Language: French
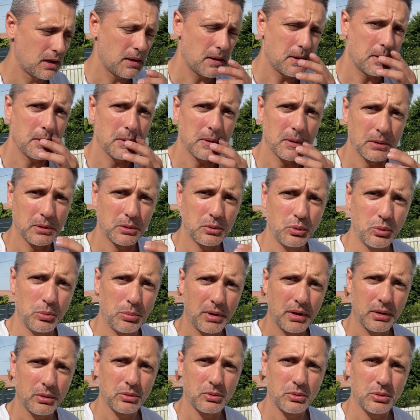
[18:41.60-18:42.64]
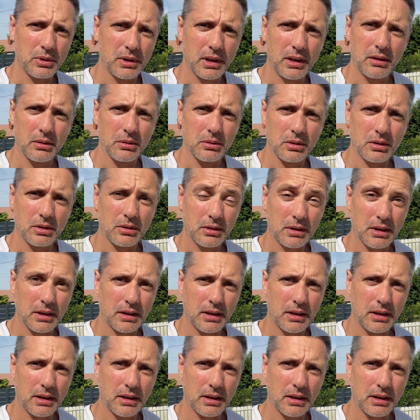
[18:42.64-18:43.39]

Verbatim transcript: Euh, tu perds ou tu gagnes 30 à